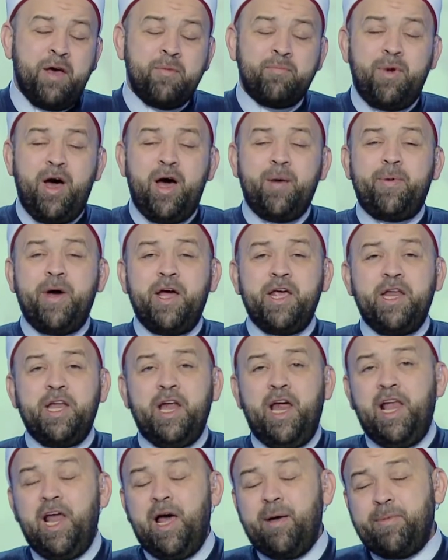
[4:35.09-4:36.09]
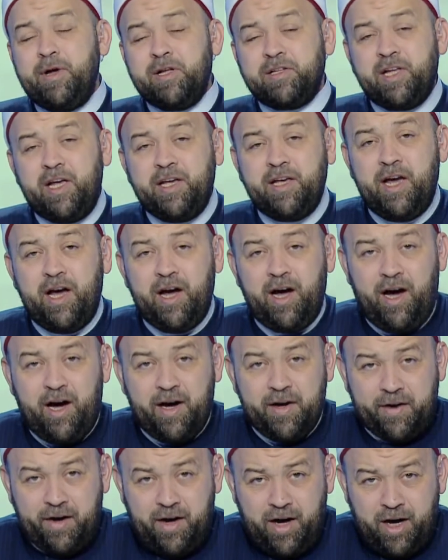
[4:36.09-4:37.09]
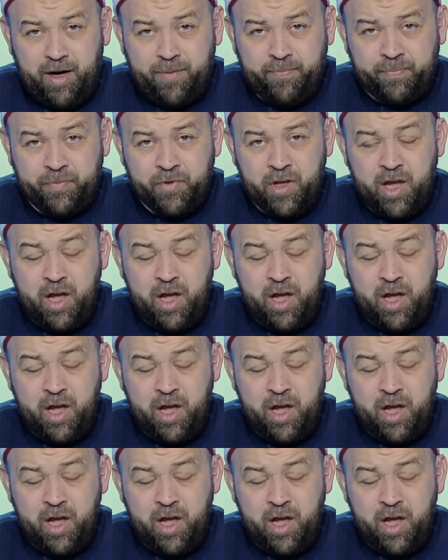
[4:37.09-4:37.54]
ما بين لابتيها حرام